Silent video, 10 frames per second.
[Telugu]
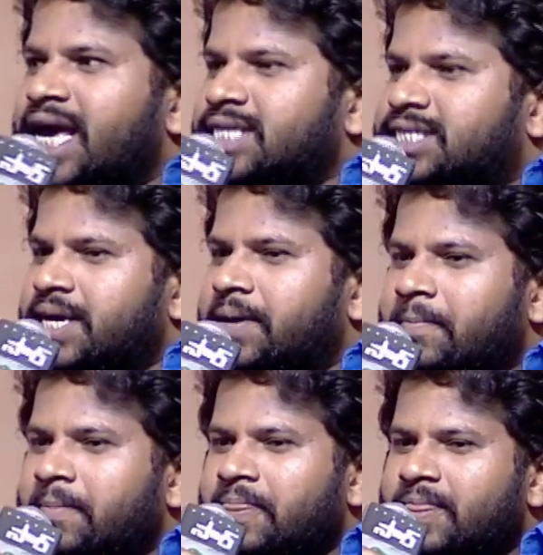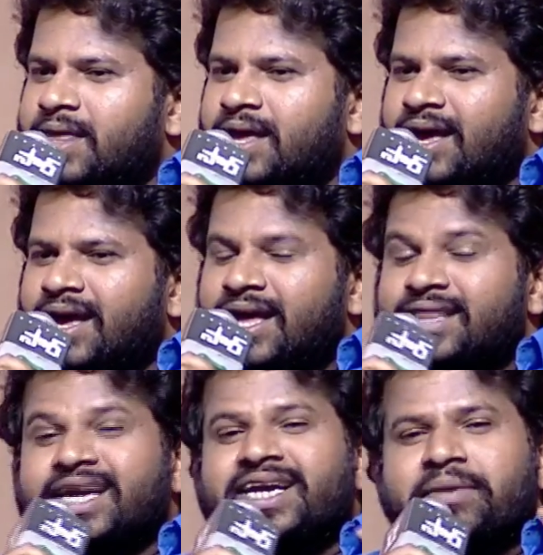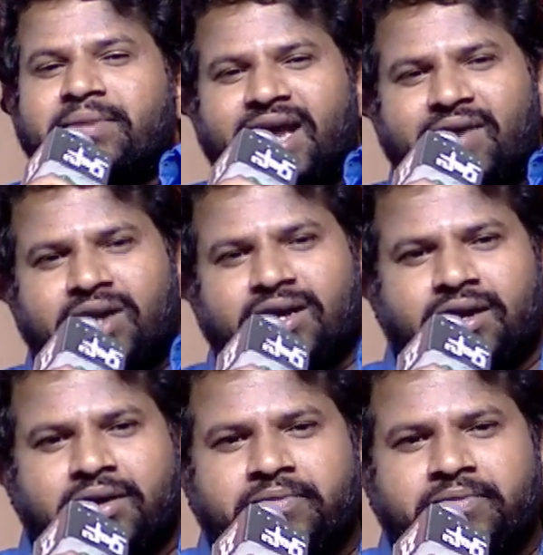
వేసి తింటే మీరు ఏమంటారు